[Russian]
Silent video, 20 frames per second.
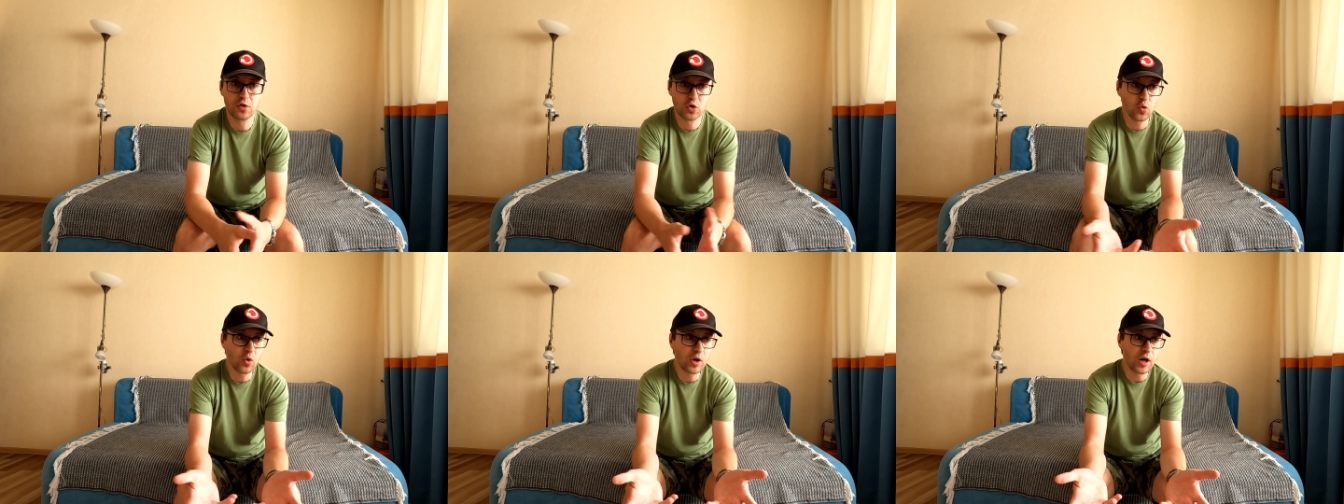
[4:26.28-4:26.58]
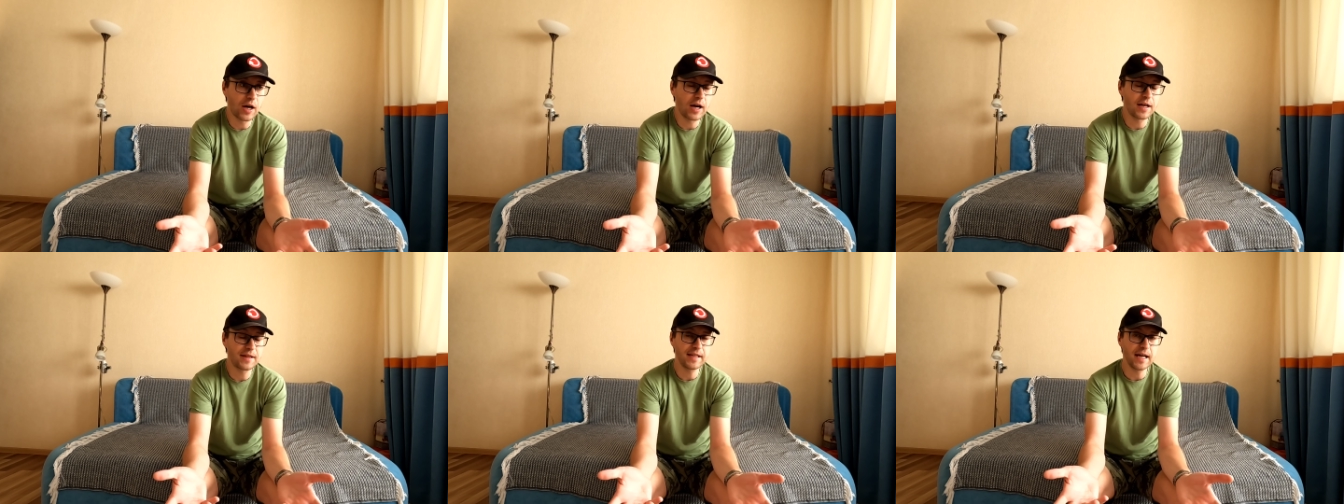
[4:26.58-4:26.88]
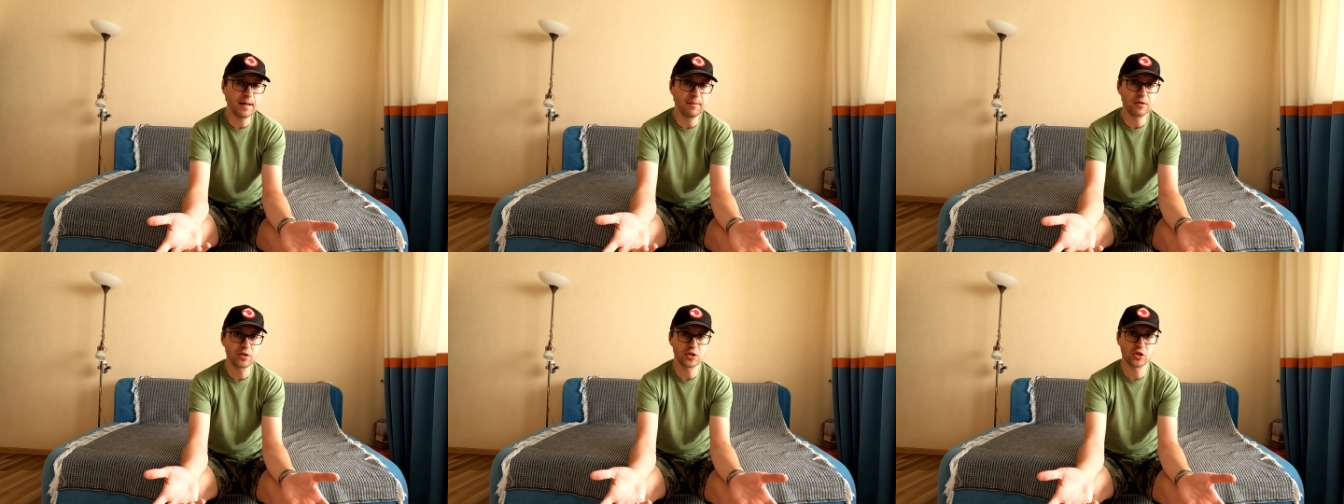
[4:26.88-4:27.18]
Сука,
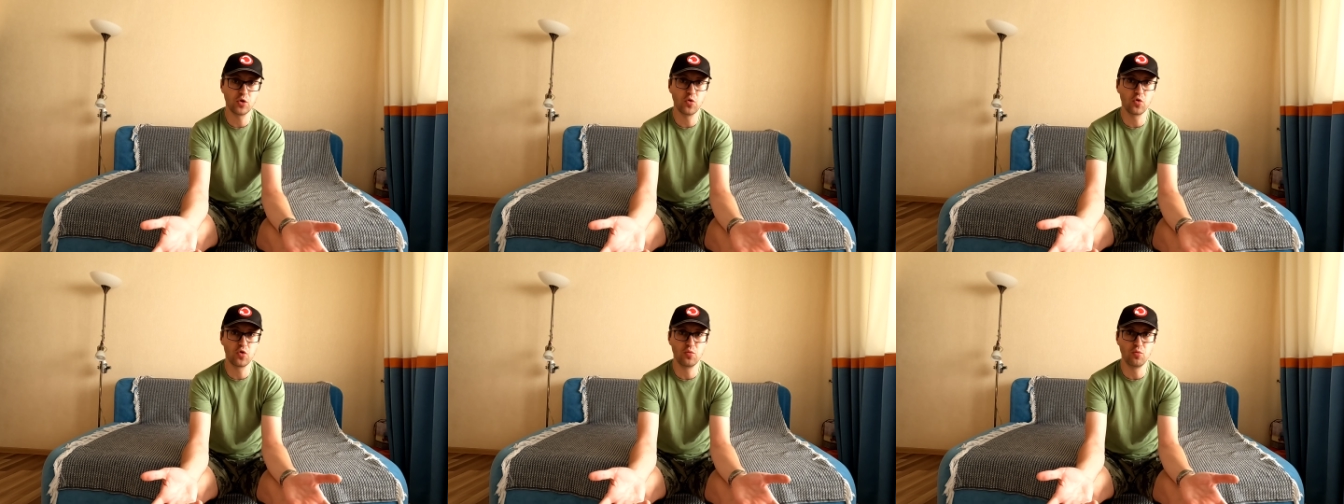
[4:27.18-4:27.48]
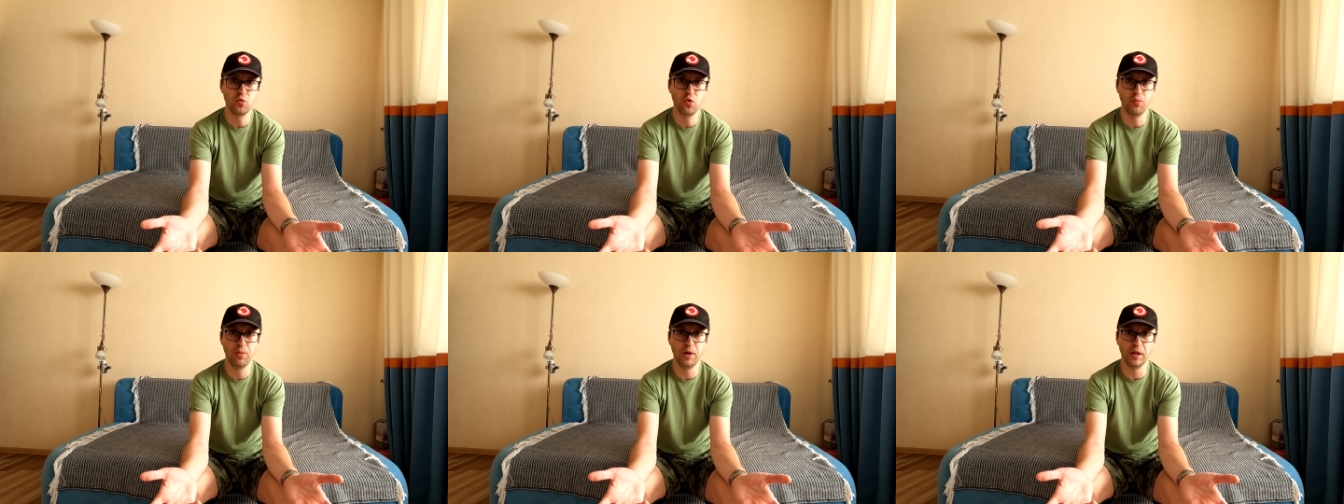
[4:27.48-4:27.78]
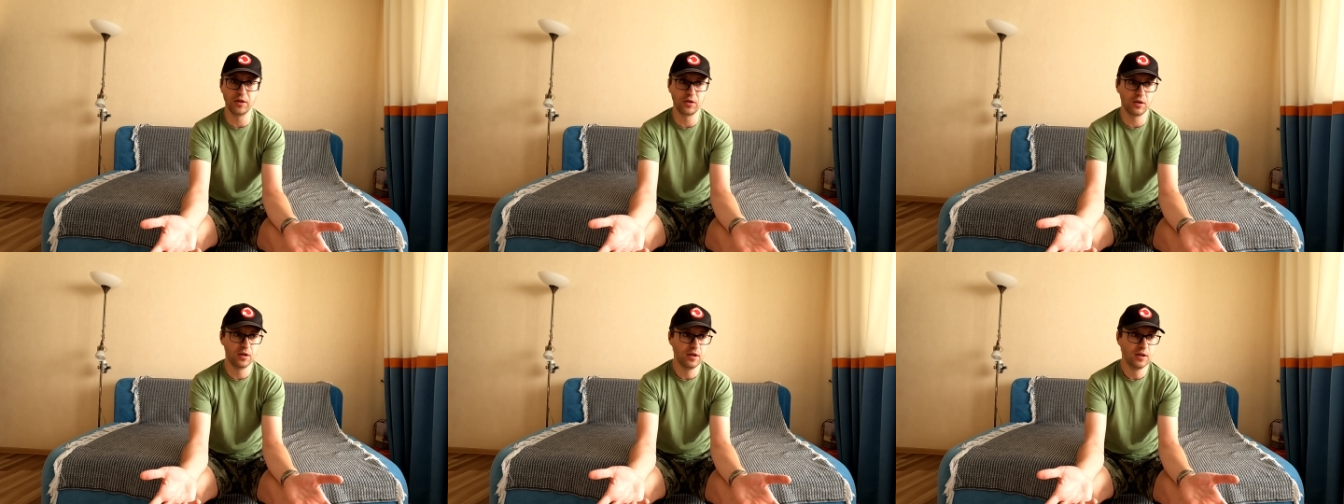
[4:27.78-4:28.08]
хотя бы шаурму,
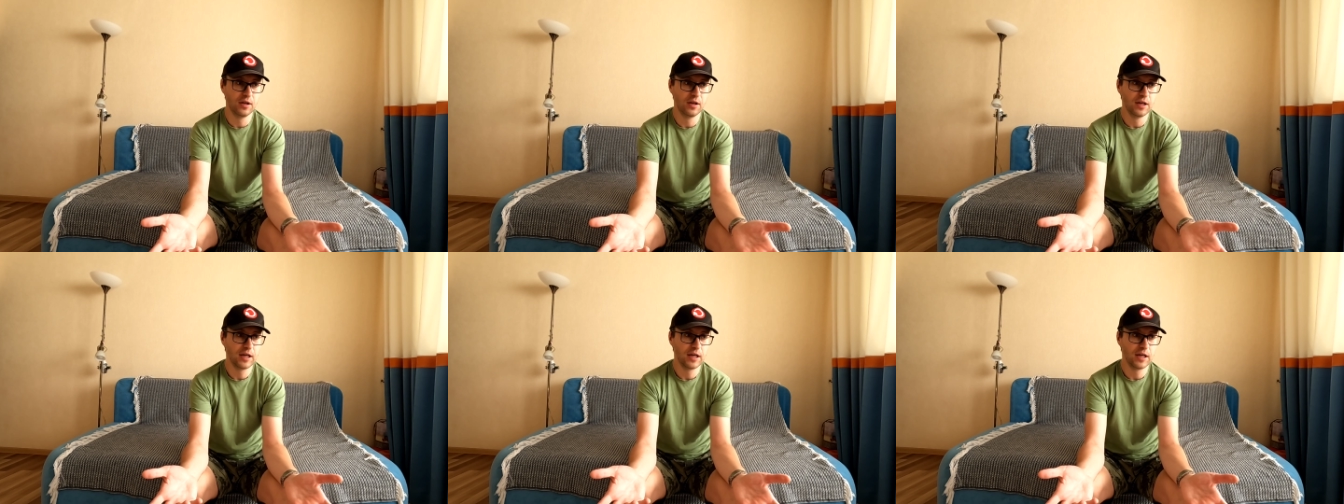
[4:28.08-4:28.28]
блин.